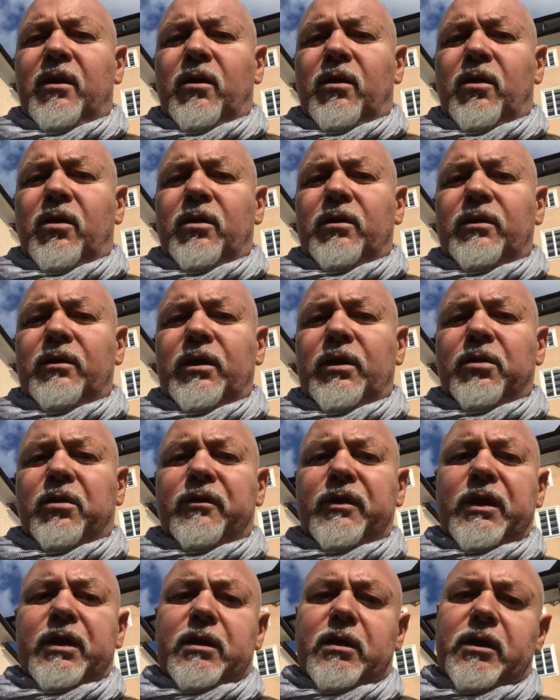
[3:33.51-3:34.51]
Und ich
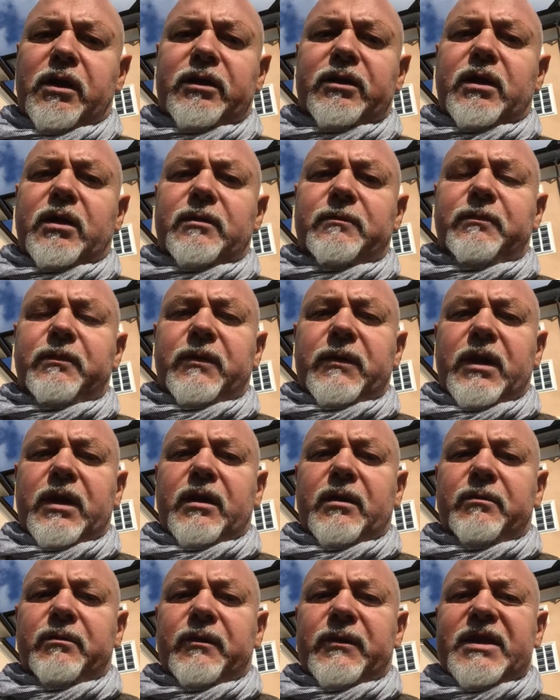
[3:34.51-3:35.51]
hoffe, ich kann euch dann
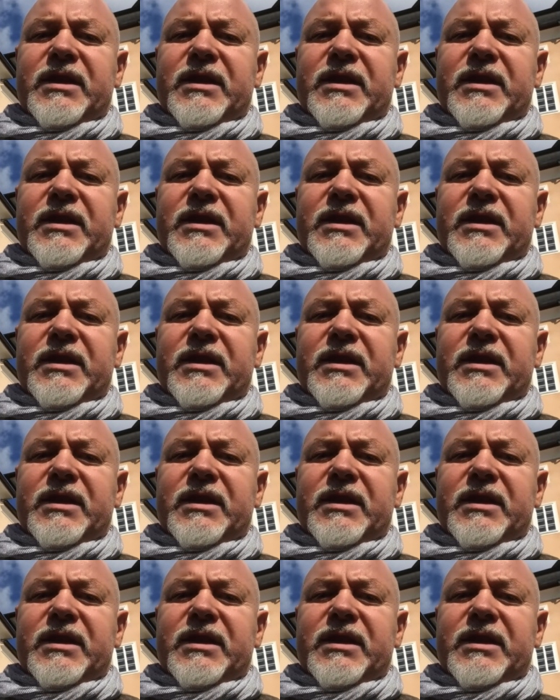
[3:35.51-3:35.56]
äh,